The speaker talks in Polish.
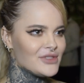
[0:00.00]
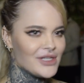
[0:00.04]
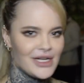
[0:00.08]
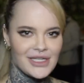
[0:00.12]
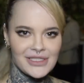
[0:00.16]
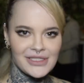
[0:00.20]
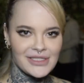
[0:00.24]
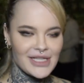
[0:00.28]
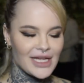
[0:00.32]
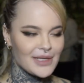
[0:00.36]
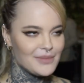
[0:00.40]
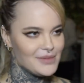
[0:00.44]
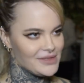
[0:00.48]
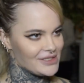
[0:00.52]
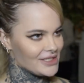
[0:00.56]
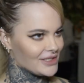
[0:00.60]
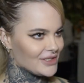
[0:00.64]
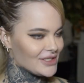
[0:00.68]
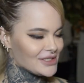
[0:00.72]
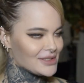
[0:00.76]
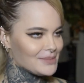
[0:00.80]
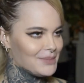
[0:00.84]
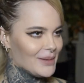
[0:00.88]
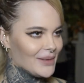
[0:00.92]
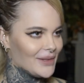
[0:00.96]
że aż tak mi
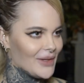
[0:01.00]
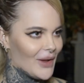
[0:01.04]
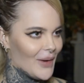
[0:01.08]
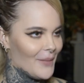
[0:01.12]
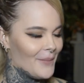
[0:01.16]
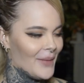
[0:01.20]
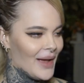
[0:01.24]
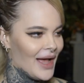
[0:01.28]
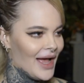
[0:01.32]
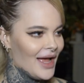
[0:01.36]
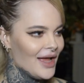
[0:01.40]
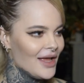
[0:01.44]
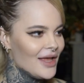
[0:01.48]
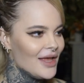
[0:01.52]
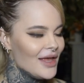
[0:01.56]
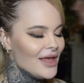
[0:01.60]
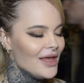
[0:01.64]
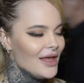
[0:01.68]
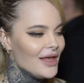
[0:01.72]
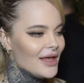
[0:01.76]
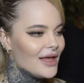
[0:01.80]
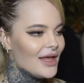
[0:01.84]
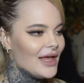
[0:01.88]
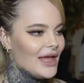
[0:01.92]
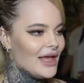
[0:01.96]
się to spodoba.
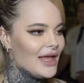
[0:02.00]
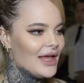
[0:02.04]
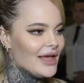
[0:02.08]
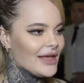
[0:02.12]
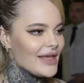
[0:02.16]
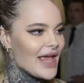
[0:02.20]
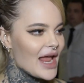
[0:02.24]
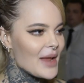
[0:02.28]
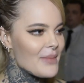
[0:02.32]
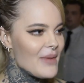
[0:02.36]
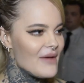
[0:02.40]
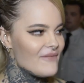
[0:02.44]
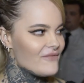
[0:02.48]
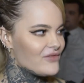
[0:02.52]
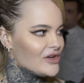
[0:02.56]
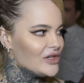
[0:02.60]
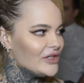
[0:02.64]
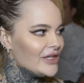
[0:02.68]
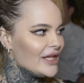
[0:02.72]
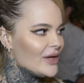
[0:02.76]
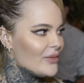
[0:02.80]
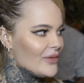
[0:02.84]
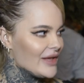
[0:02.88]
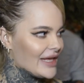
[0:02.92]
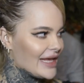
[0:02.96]
E, jak mam
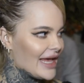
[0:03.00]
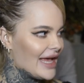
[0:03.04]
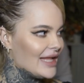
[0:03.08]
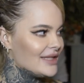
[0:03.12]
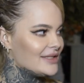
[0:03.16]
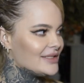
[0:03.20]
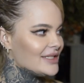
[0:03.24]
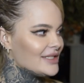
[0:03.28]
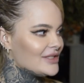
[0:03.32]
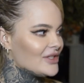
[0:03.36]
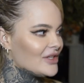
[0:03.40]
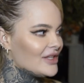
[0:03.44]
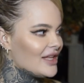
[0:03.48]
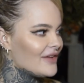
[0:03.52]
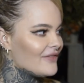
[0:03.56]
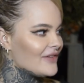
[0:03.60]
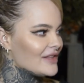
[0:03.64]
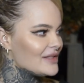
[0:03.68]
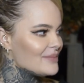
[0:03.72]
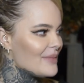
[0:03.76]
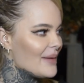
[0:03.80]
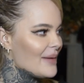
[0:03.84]
wolne weekendy, to nawet